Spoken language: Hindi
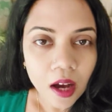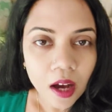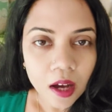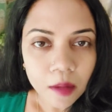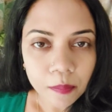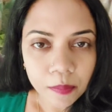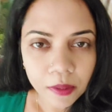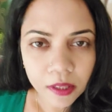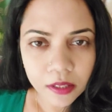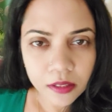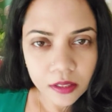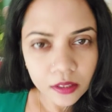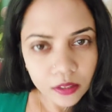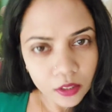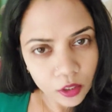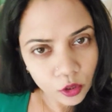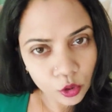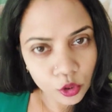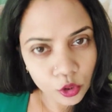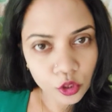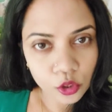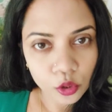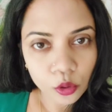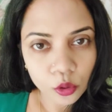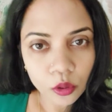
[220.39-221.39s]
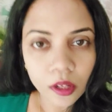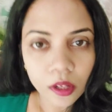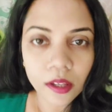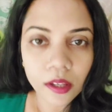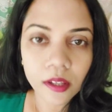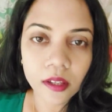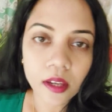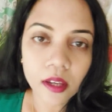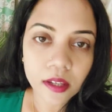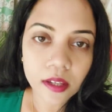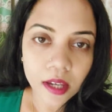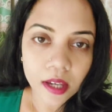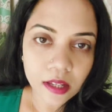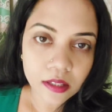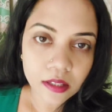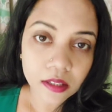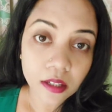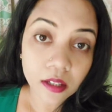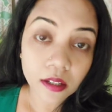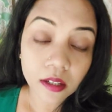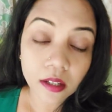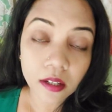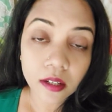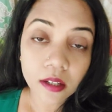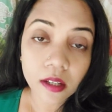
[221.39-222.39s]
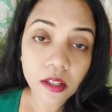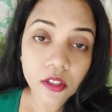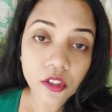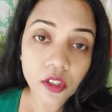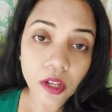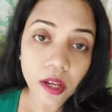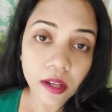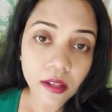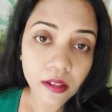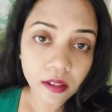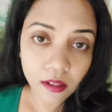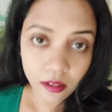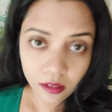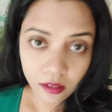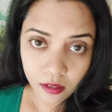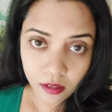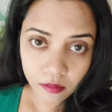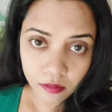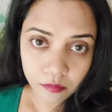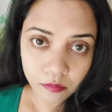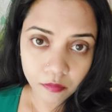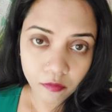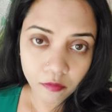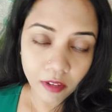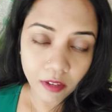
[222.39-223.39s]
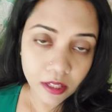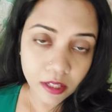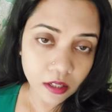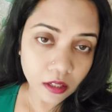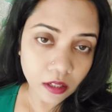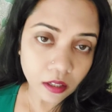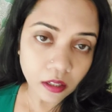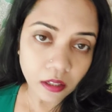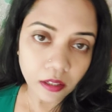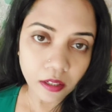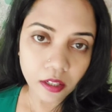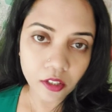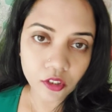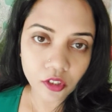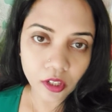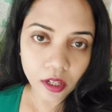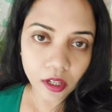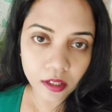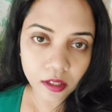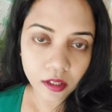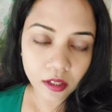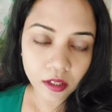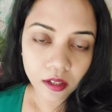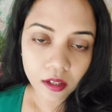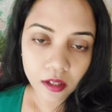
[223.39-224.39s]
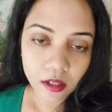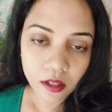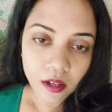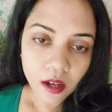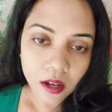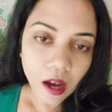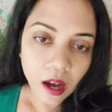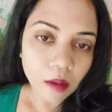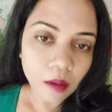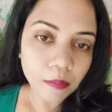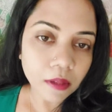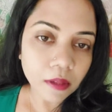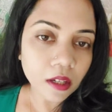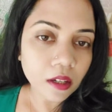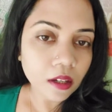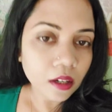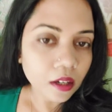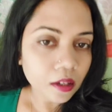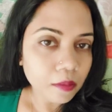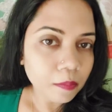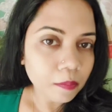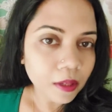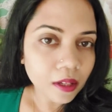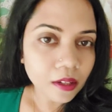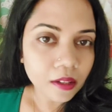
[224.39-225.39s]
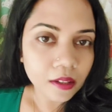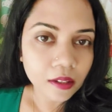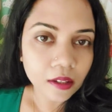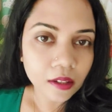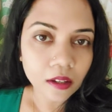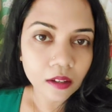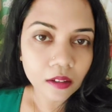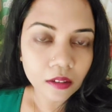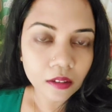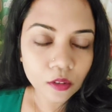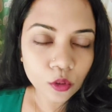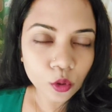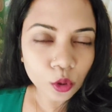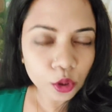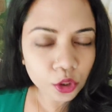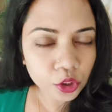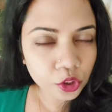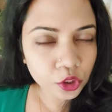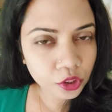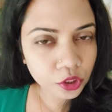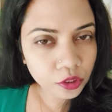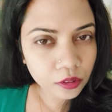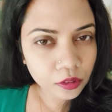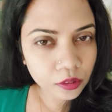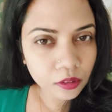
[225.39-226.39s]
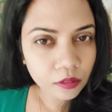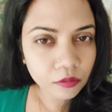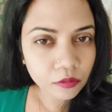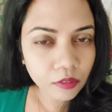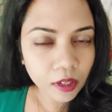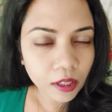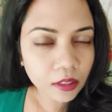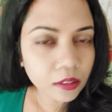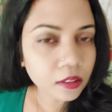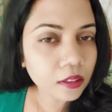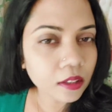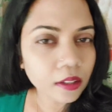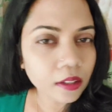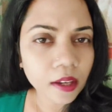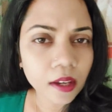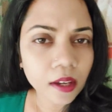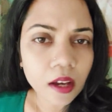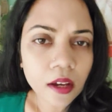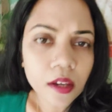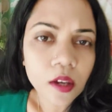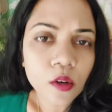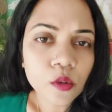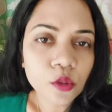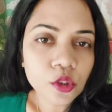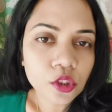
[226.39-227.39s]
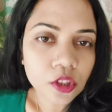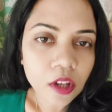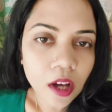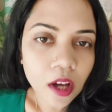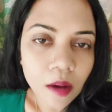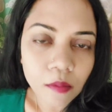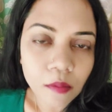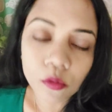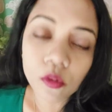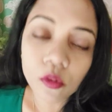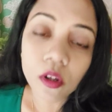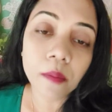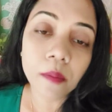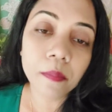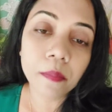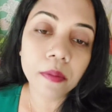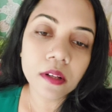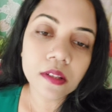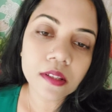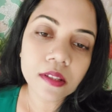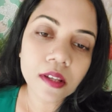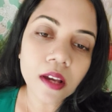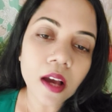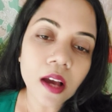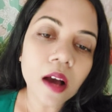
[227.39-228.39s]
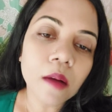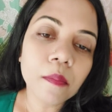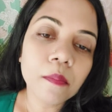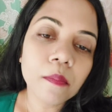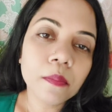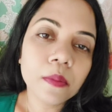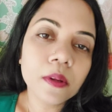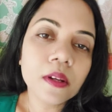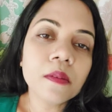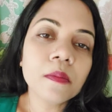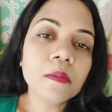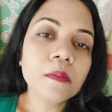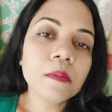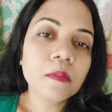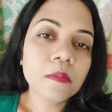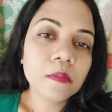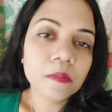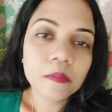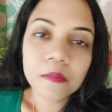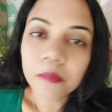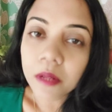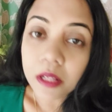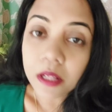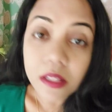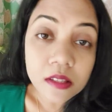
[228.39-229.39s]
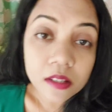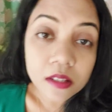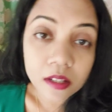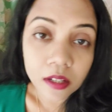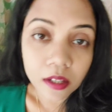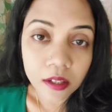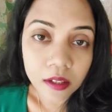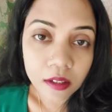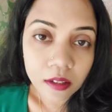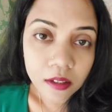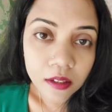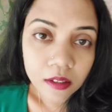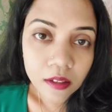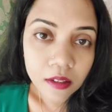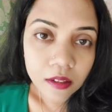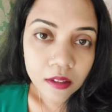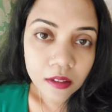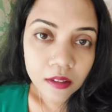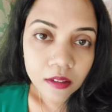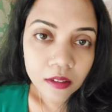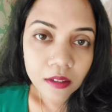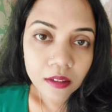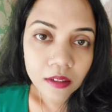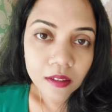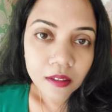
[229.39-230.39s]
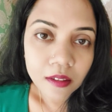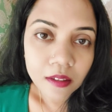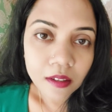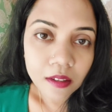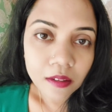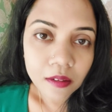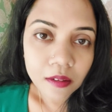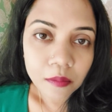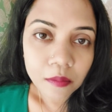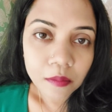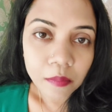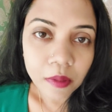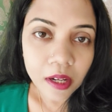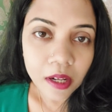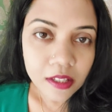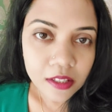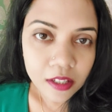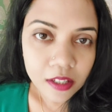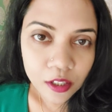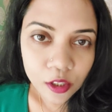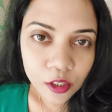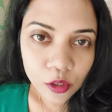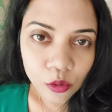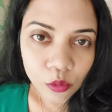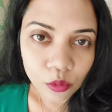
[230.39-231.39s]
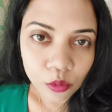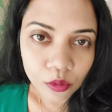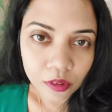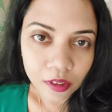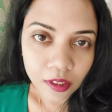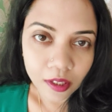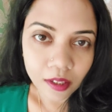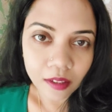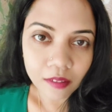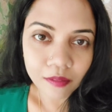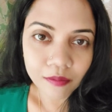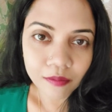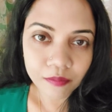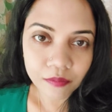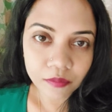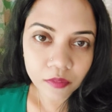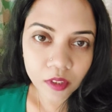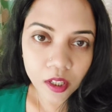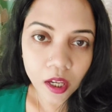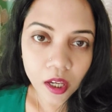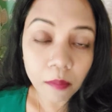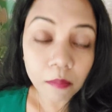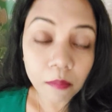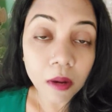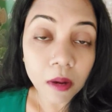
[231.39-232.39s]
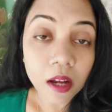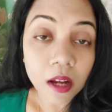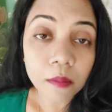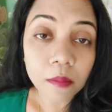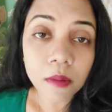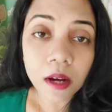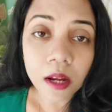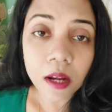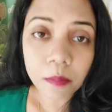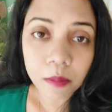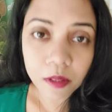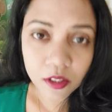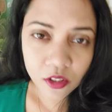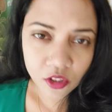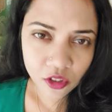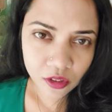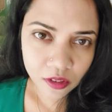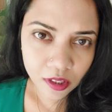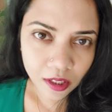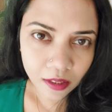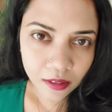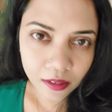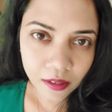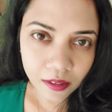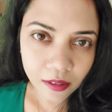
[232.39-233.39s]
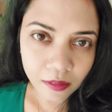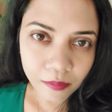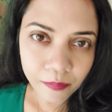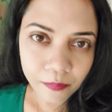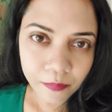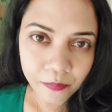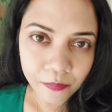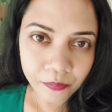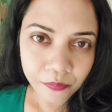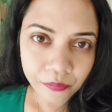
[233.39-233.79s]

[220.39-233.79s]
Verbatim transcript: आप किसी से कुछ सुन लेंगे कि ऐसा करना चाहिए वैसा करना चाहिए आपने कर भी लिया कुछ वक्त लगेगा कि कुछ काम हुआ फिर से आप फिर फंस गए पर ऐसा क्यों होता है कि आप बार बार फंस जाते हैं